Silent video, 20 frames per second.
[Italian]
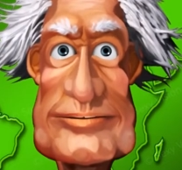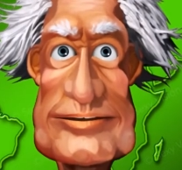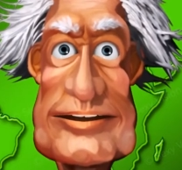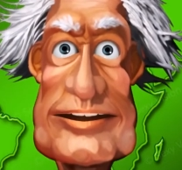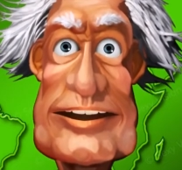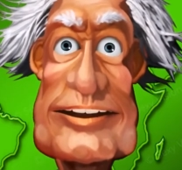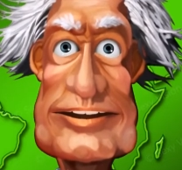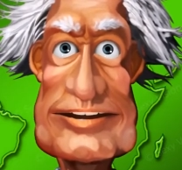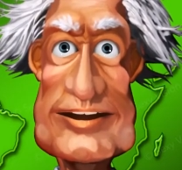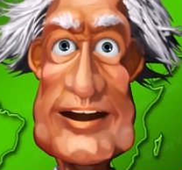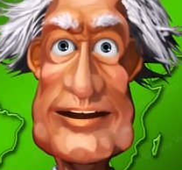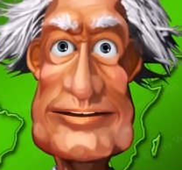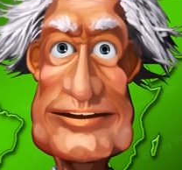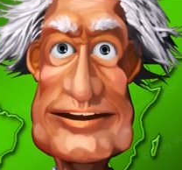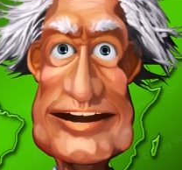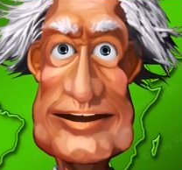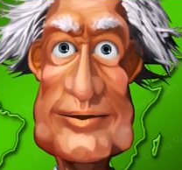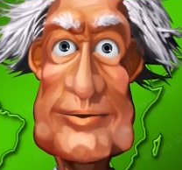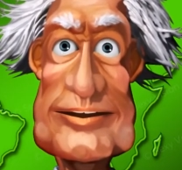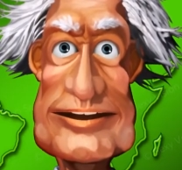Adesso
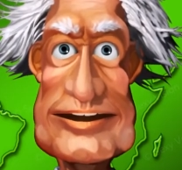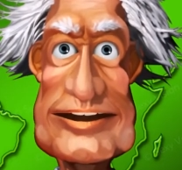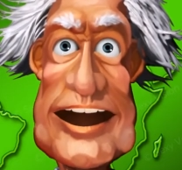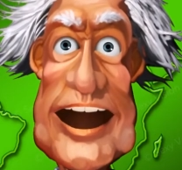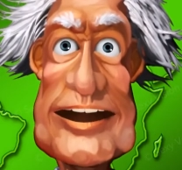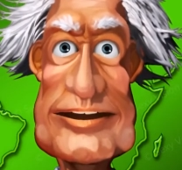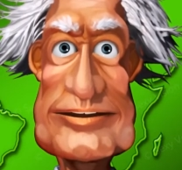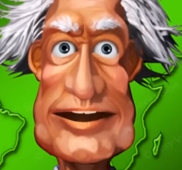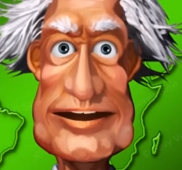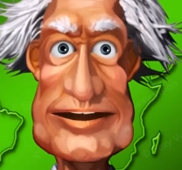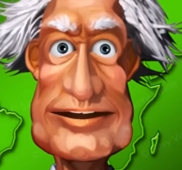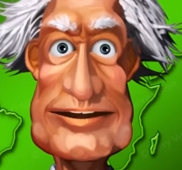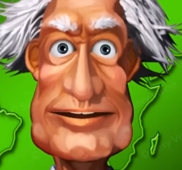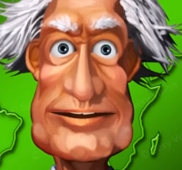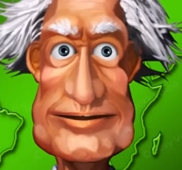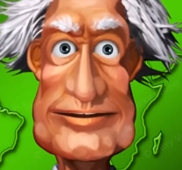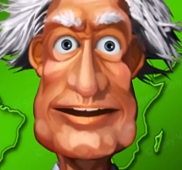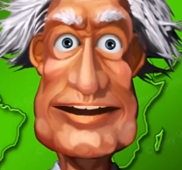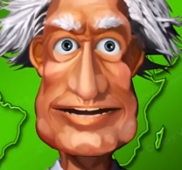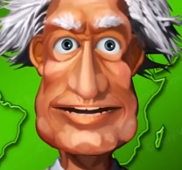Belen avrebbe voglia di
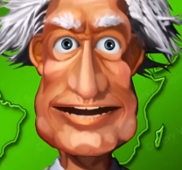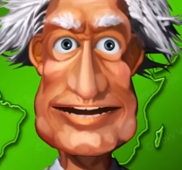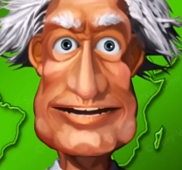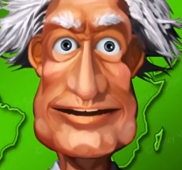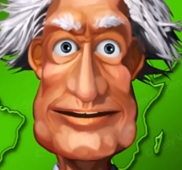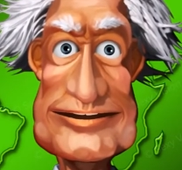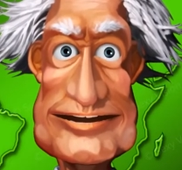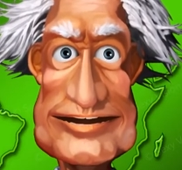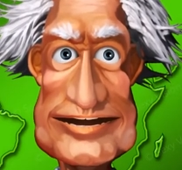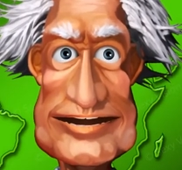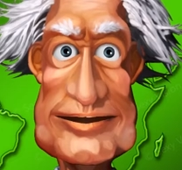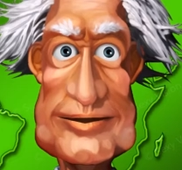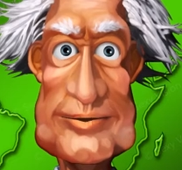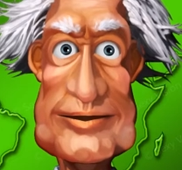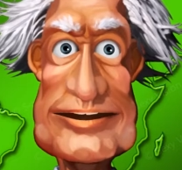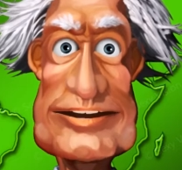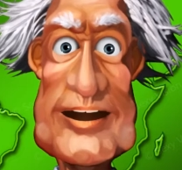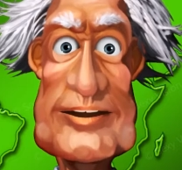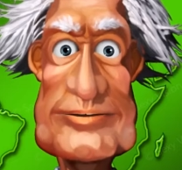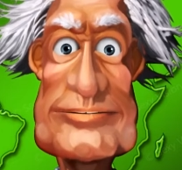dedicarsi solo al
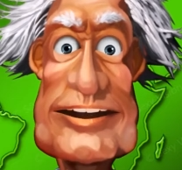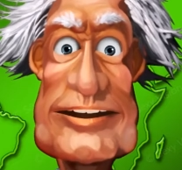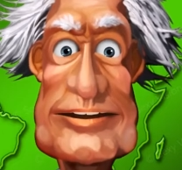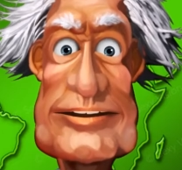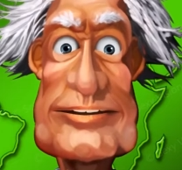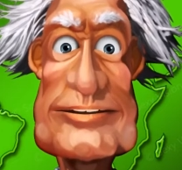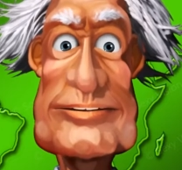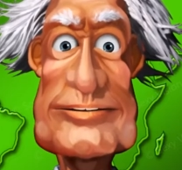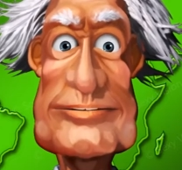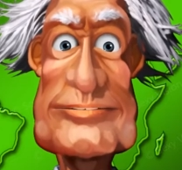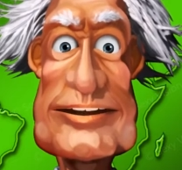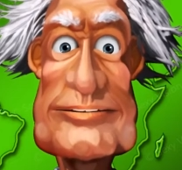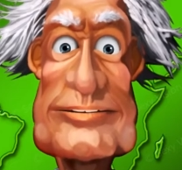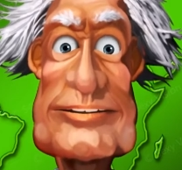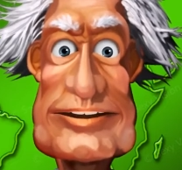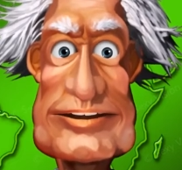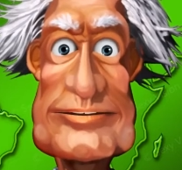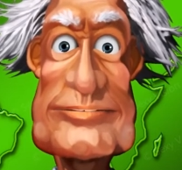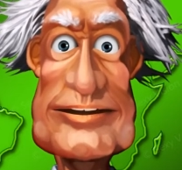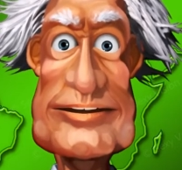figlio Santiago avuto
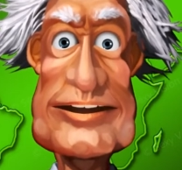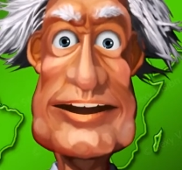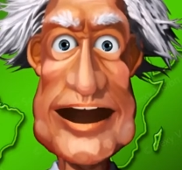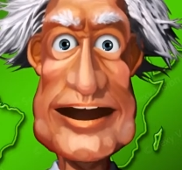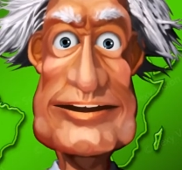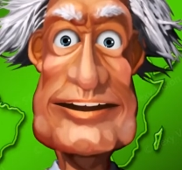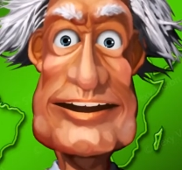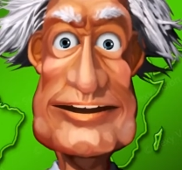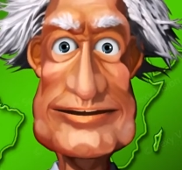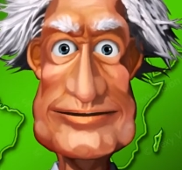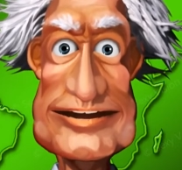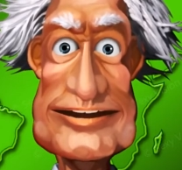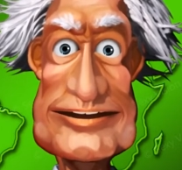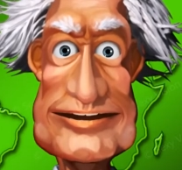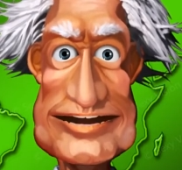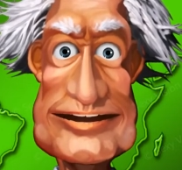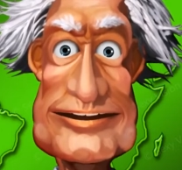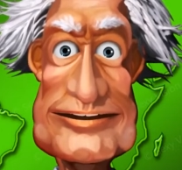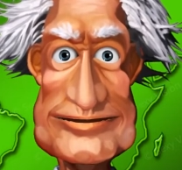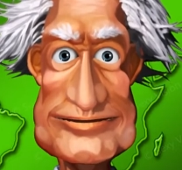con Stefano De Martino
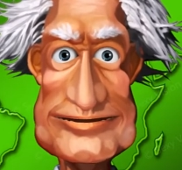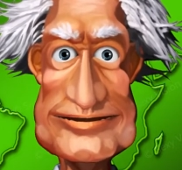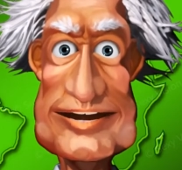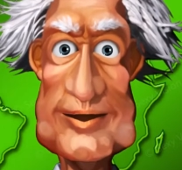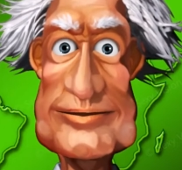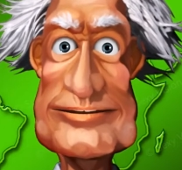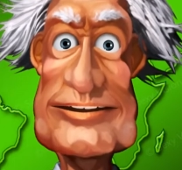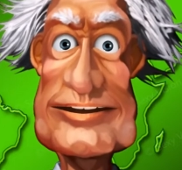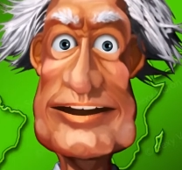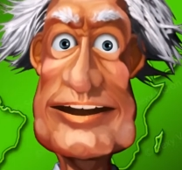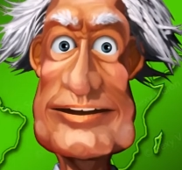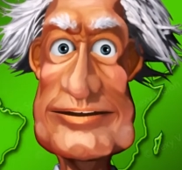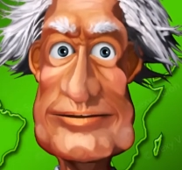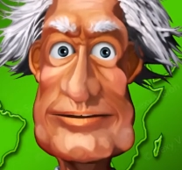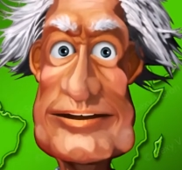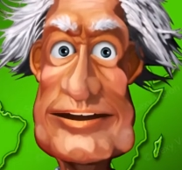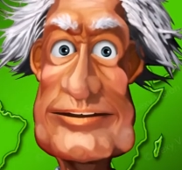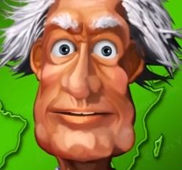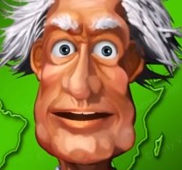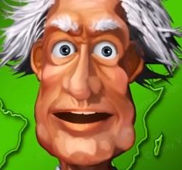che, secondo
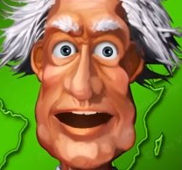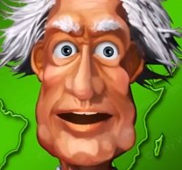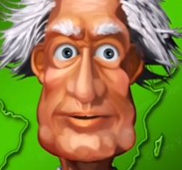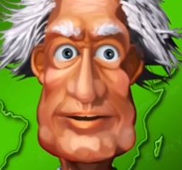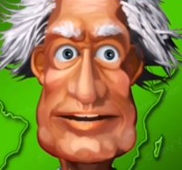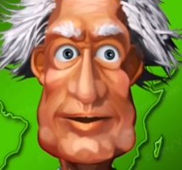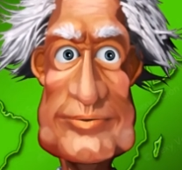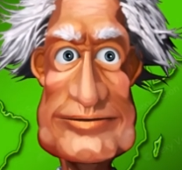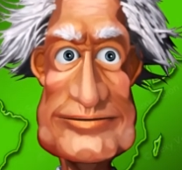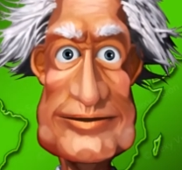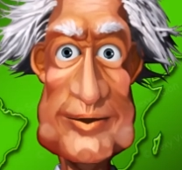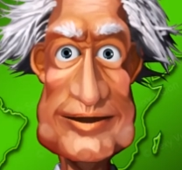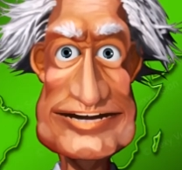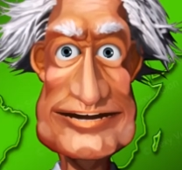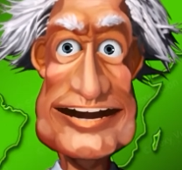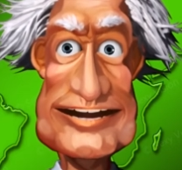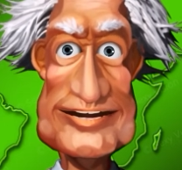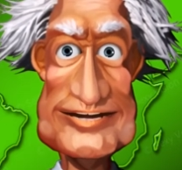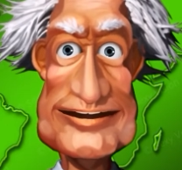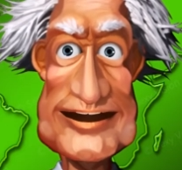alcuni rumors,
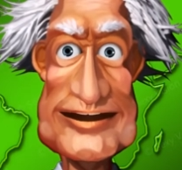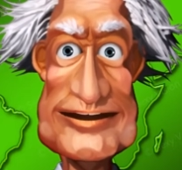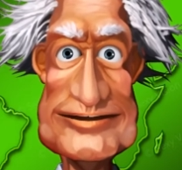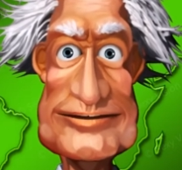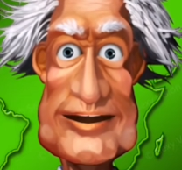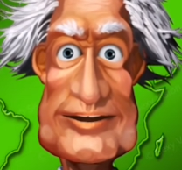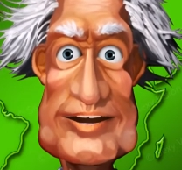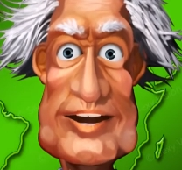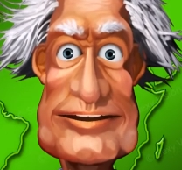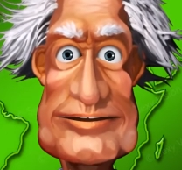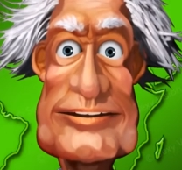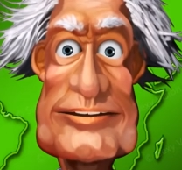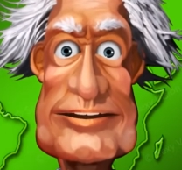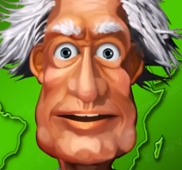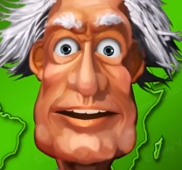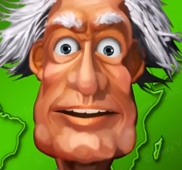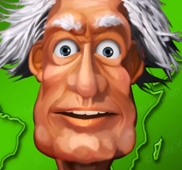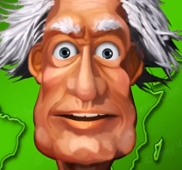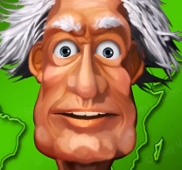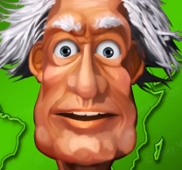passerebbe molto tempo a
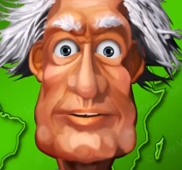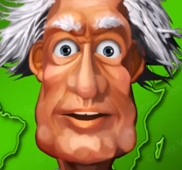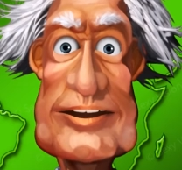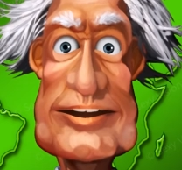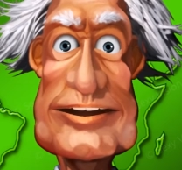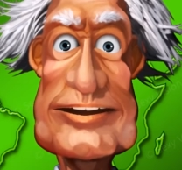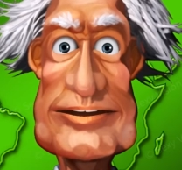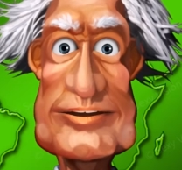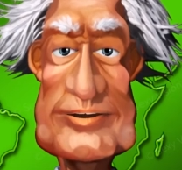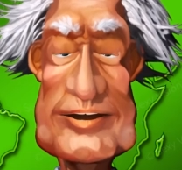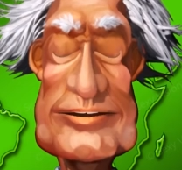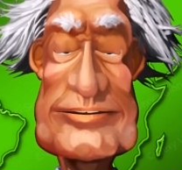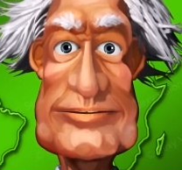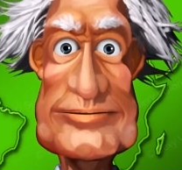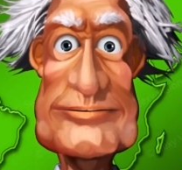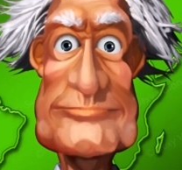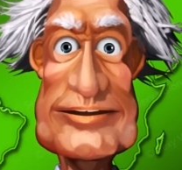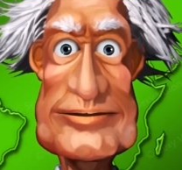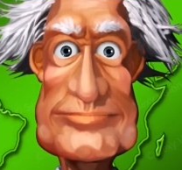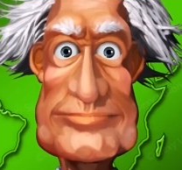casa della ex
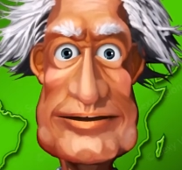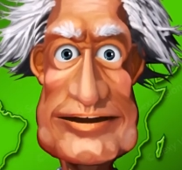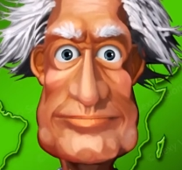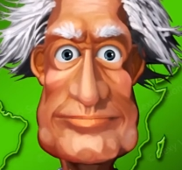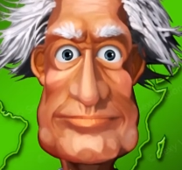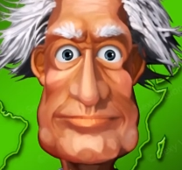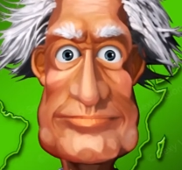compagna.